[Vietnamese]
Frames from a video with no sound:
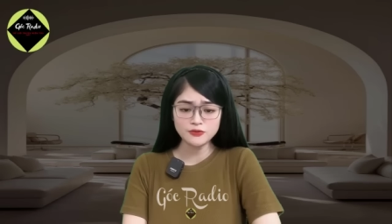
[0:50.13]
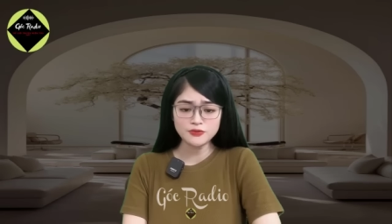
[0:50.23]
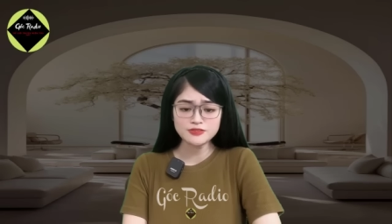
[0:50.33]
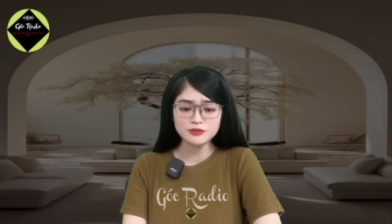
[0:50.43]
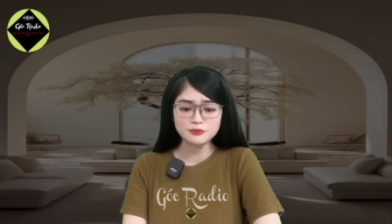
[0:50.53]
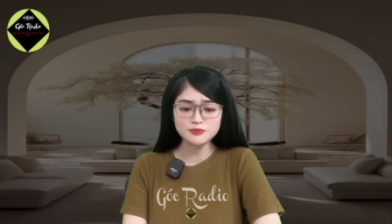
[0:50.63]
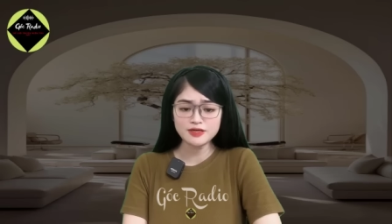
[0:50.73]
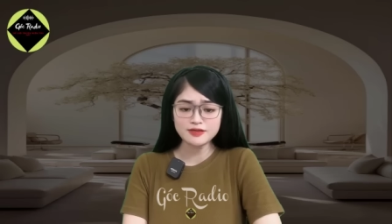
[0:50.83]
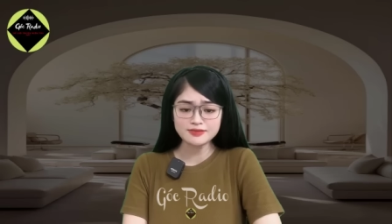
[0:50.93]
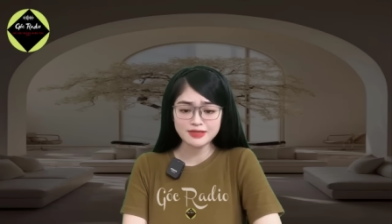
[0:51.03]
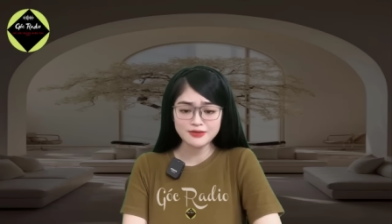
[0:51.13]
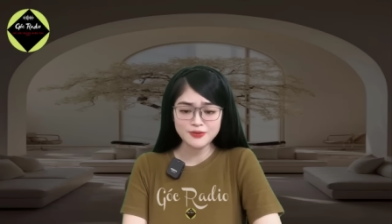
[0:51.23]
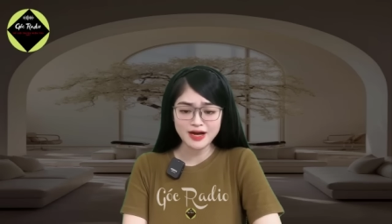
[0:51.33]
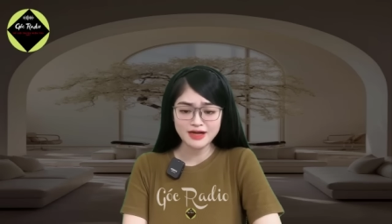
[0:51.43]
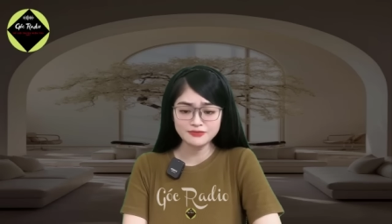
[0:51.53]
lối sống đầy xa
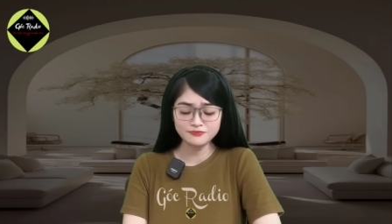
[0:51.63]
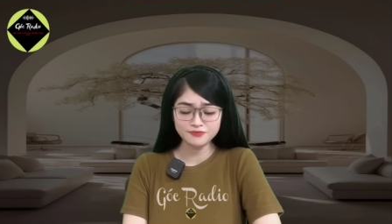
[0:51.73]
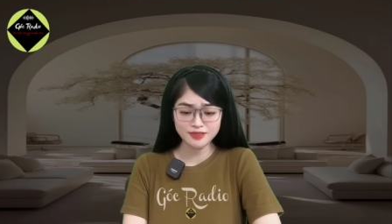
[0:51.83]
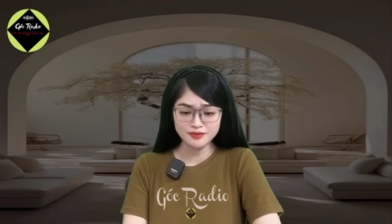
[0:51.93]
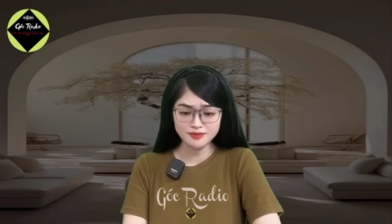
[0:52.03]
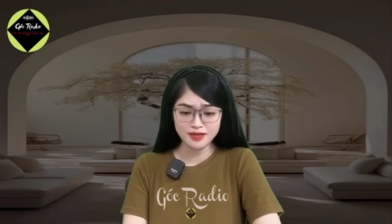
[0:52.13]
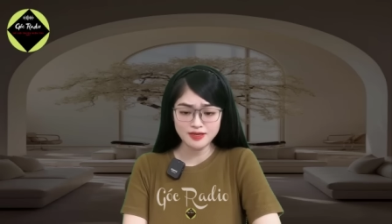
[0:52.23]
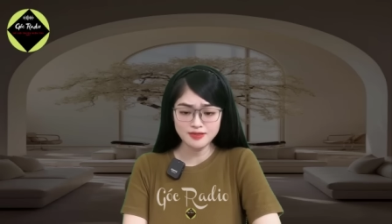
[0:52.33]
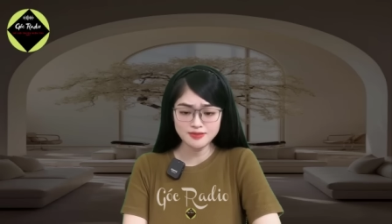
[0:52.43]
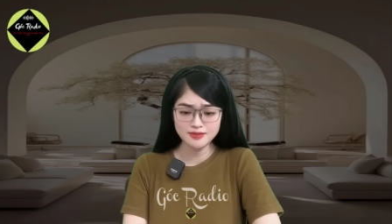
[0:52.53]
hoa và tinh tế.